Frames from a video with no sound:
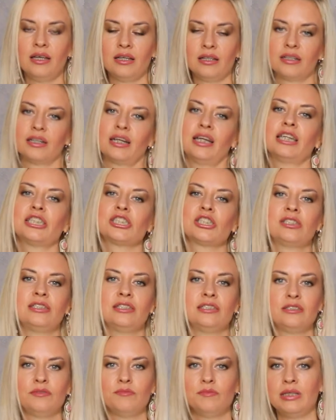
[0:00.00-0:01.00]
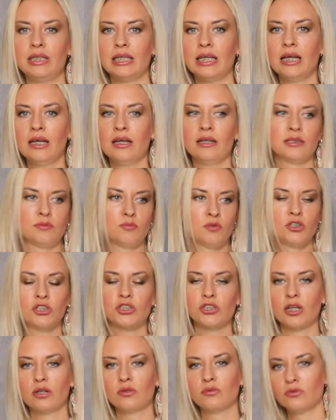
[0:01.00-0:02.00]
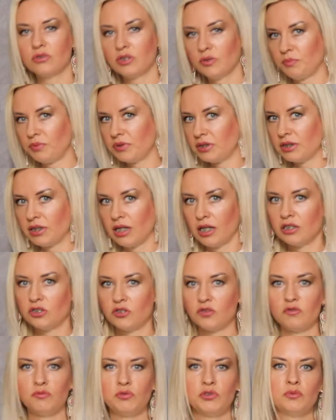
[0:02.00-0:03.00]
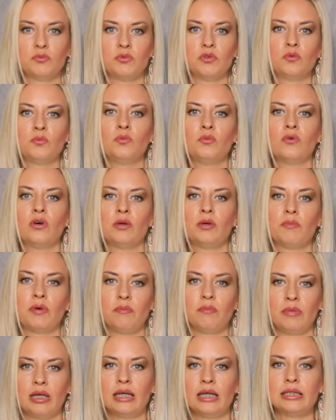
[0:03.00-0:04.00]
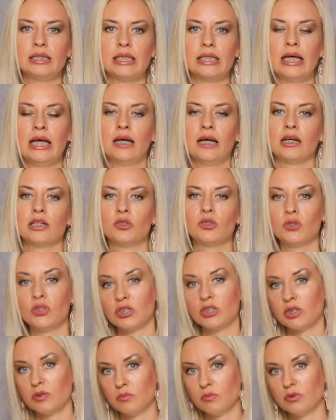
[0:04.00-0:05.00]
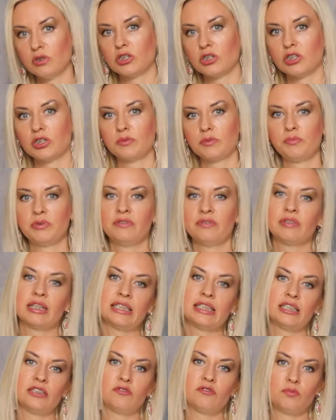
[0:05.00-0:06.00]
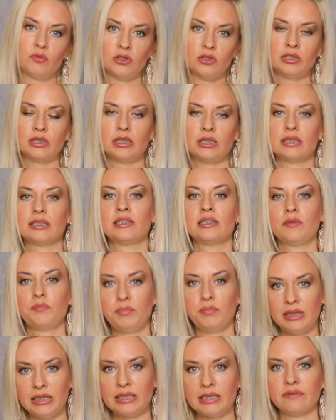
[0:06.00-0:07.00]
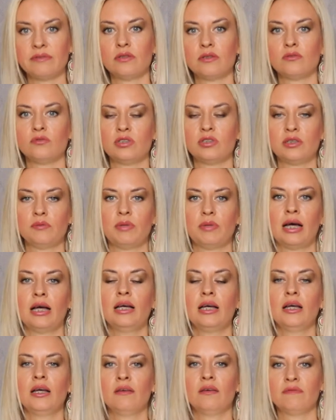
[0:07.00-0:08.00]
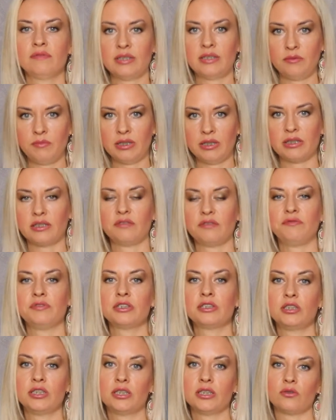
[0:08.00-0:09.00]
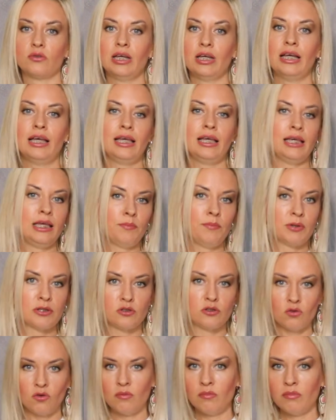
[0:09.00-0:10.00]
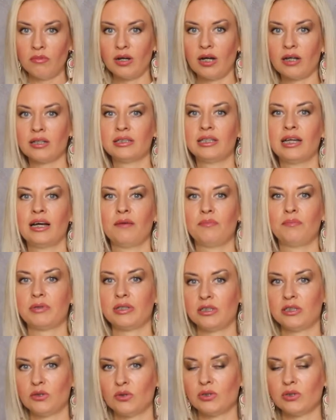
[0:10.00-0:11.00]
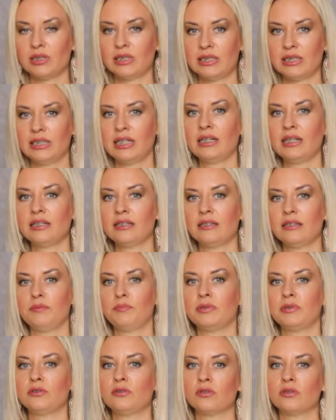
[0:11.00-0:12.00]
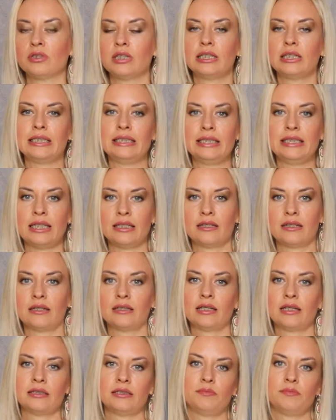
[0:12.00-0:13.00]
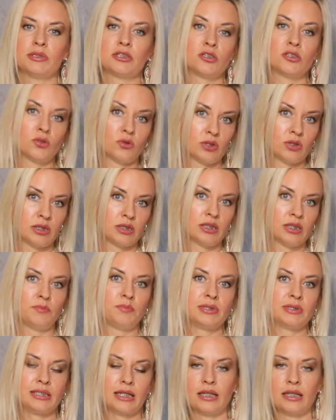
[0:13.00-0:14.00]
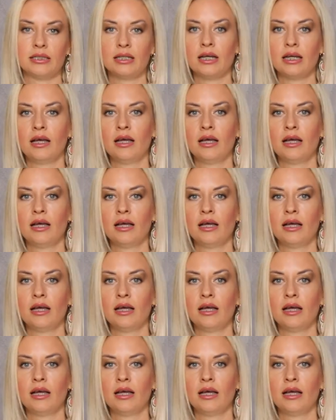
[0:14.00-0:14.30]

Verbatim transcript: играешь с детьми, смотришь какую-то передачу, в общем, любой момент, который ты можешь превратить в пост, записывай у себя в заметки, фиксируй. И потом, когда пройдет неделя и придет день, когда тебе стоит написать